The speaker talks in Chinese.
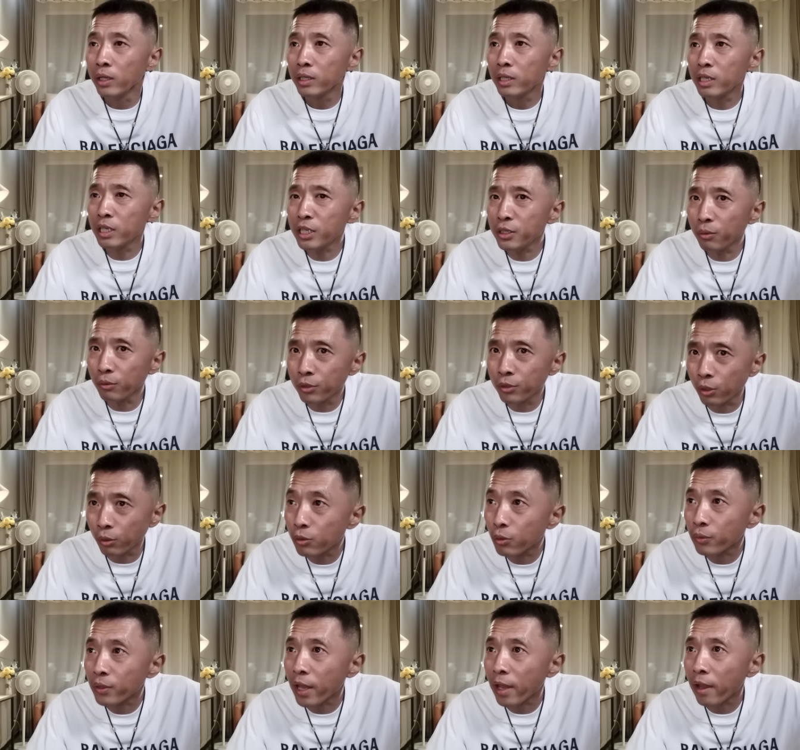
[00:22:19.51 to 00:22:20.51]
一九九
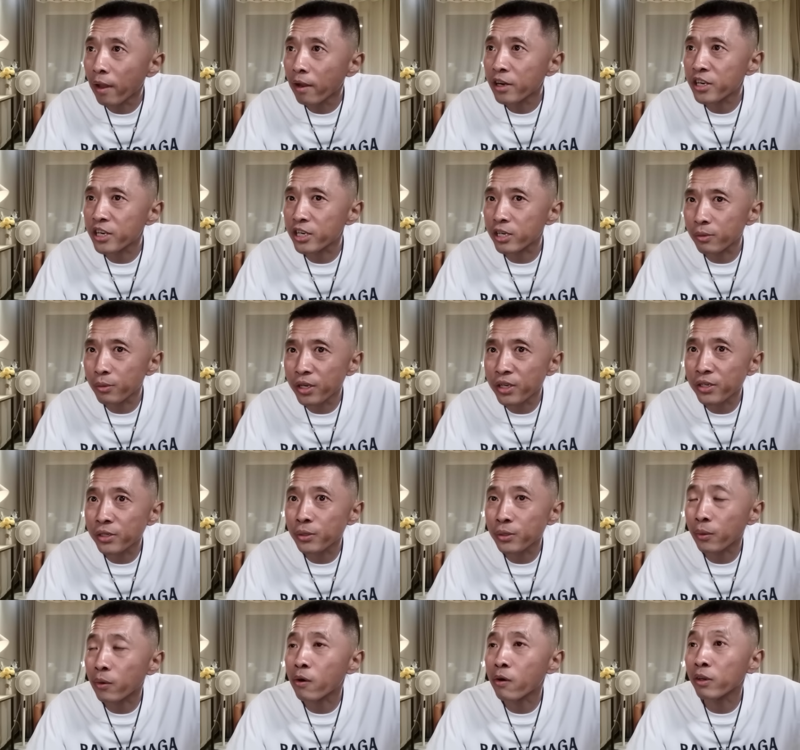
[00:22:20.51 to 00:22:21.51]
九年十月十九
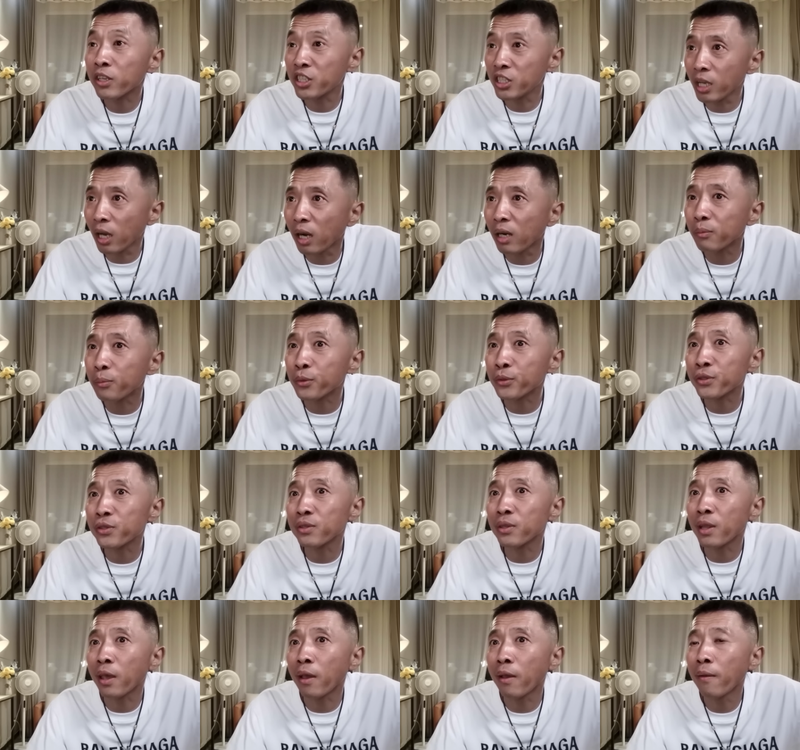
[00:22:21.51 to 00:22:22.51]
号下午四
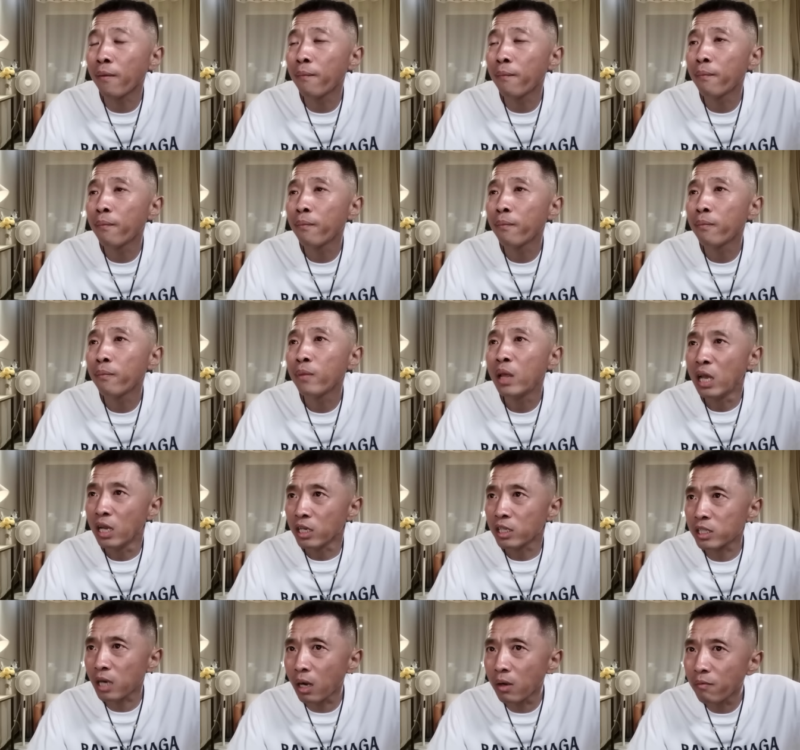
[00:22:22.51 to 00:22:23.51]
点，
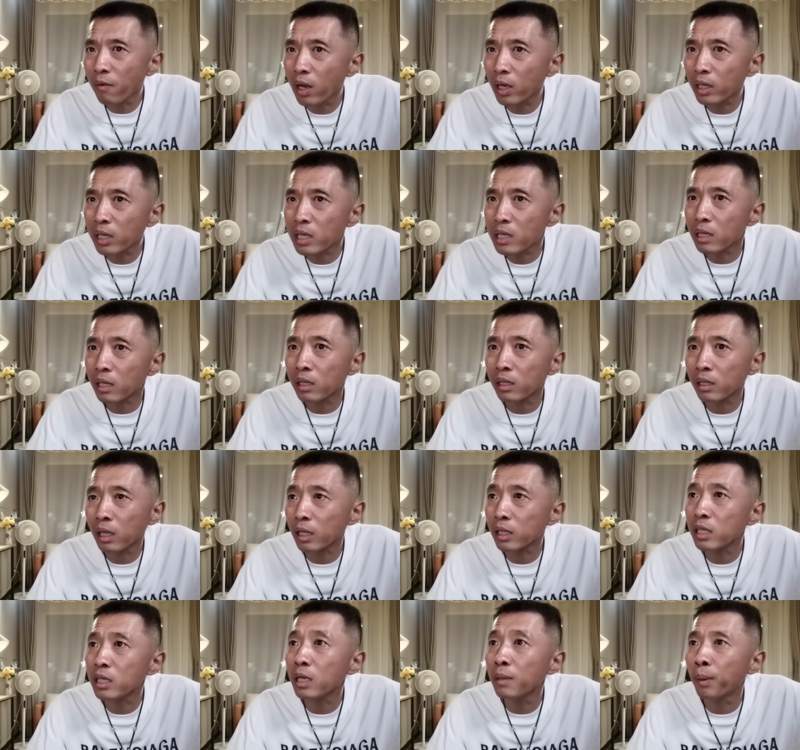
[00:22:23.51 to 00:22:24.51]
张万利和他的
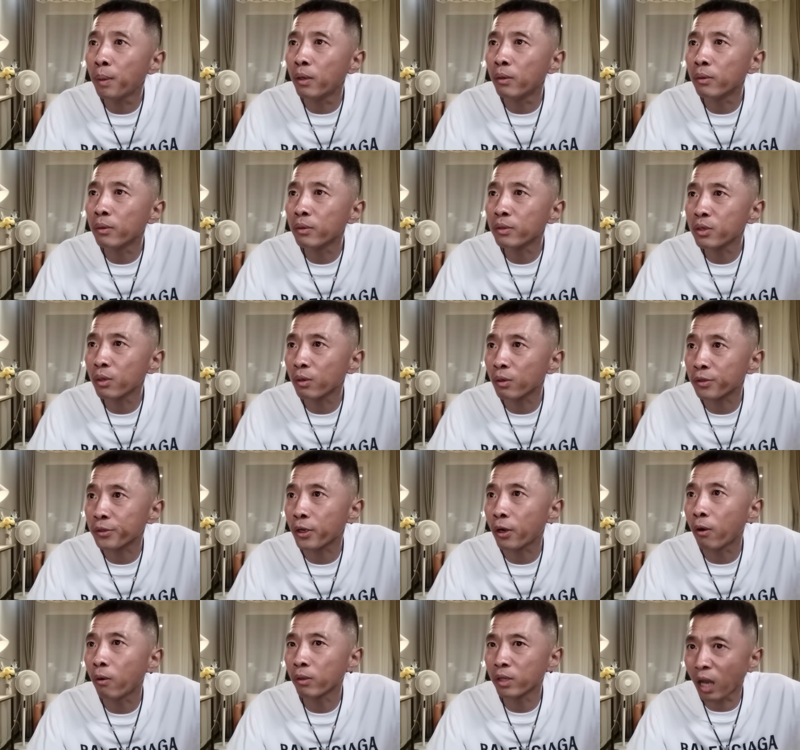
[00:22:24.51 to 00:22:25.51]
一个朋友叫老
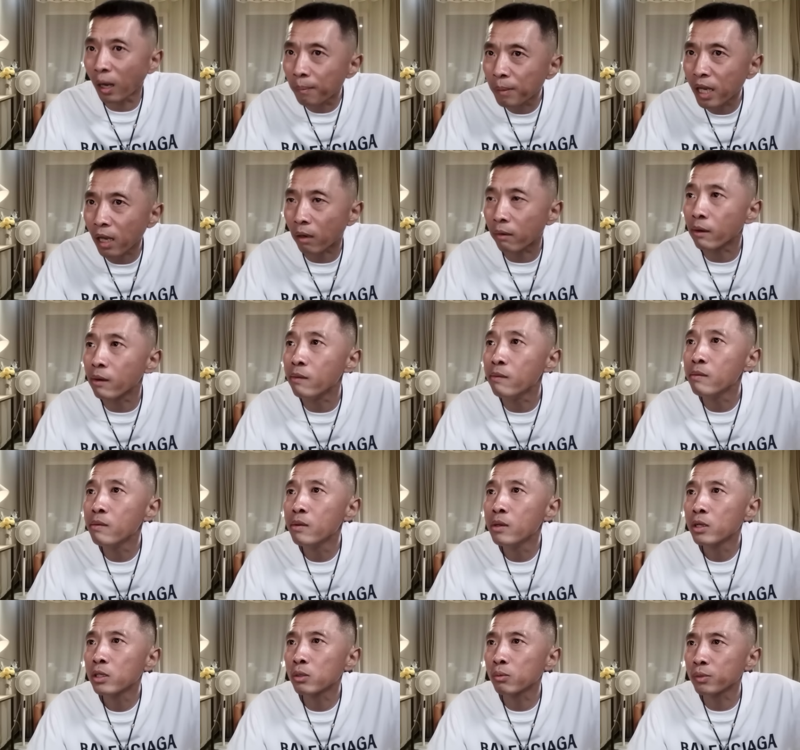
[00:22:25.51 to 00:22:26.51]
曹，他们两个人
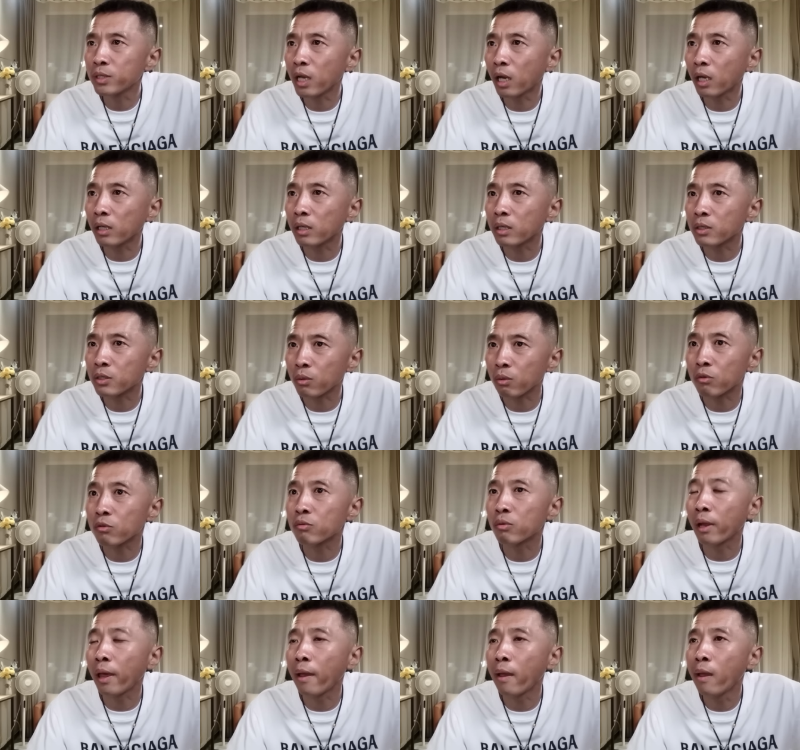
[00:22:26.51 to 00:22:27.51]
从家里走了出
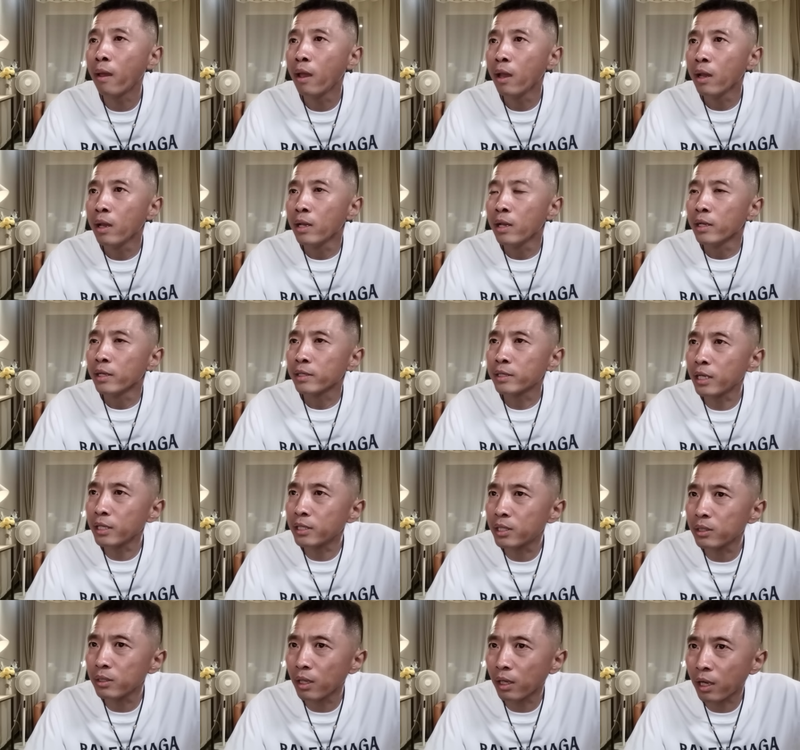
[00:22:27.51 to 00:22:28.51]
来。这
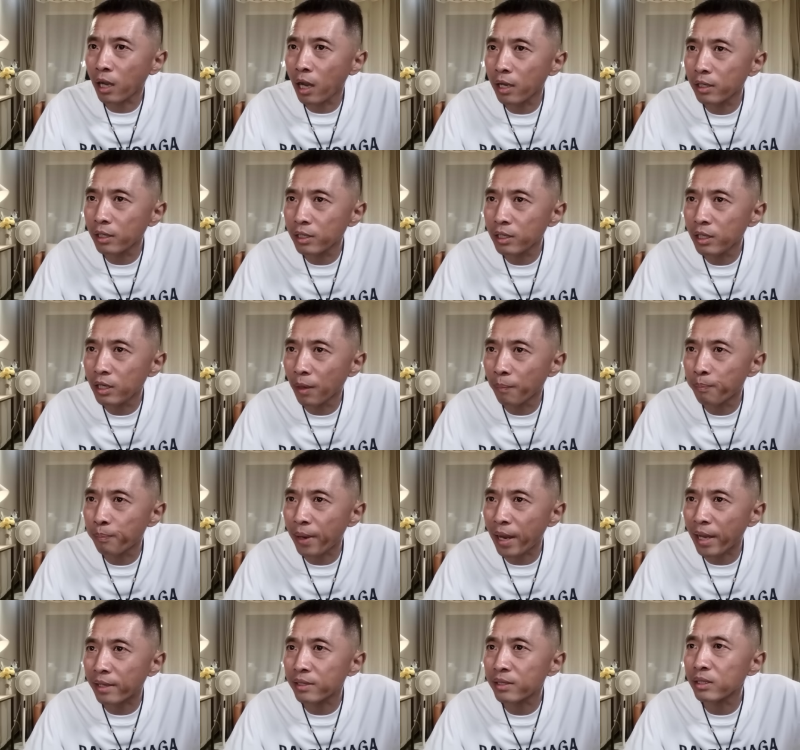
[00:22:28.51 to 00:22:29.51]
次呢，开着一辆
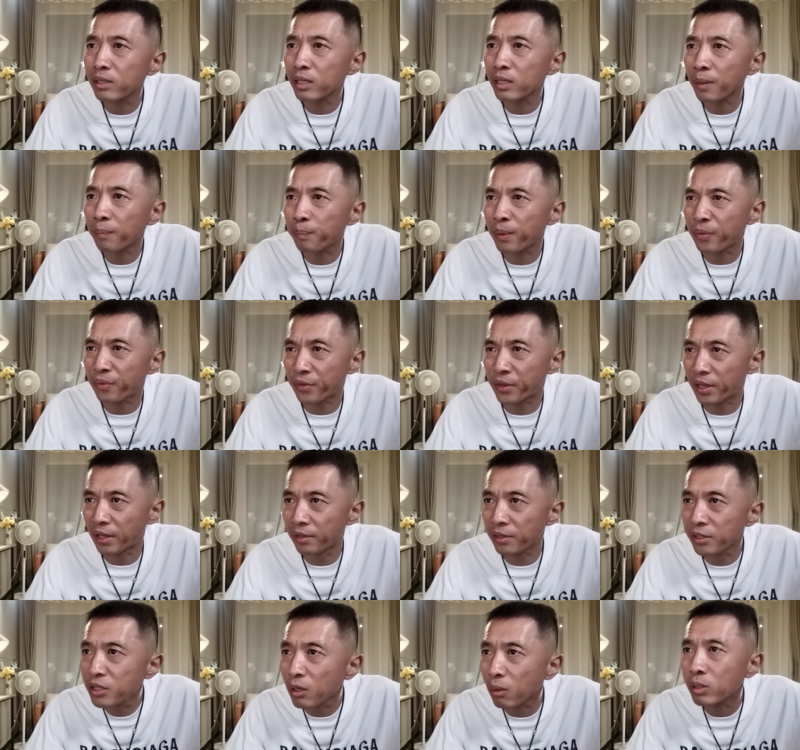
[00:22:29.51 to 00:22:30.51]
白色的本
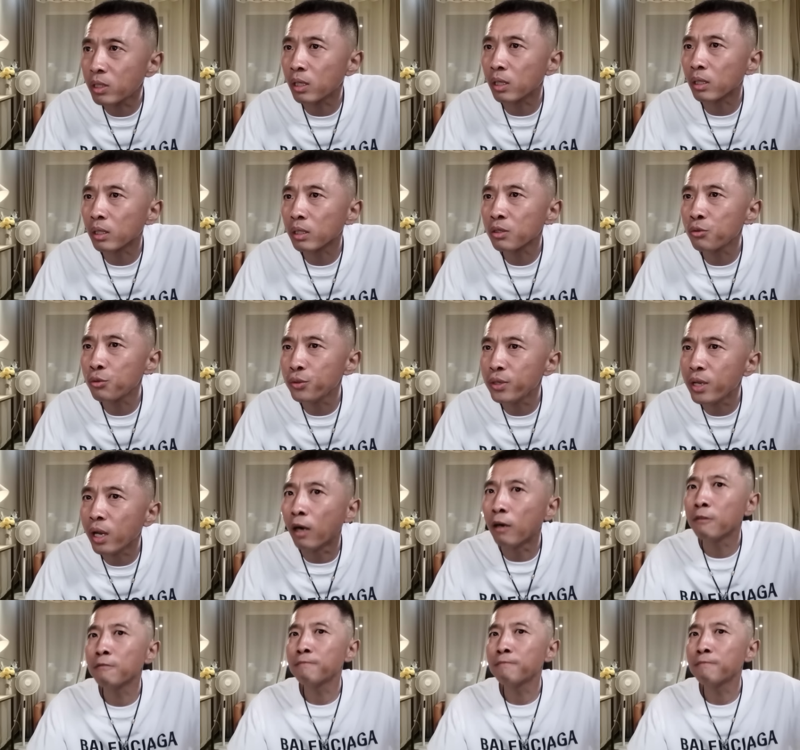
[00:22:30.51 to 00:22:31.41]
田轿车去银行。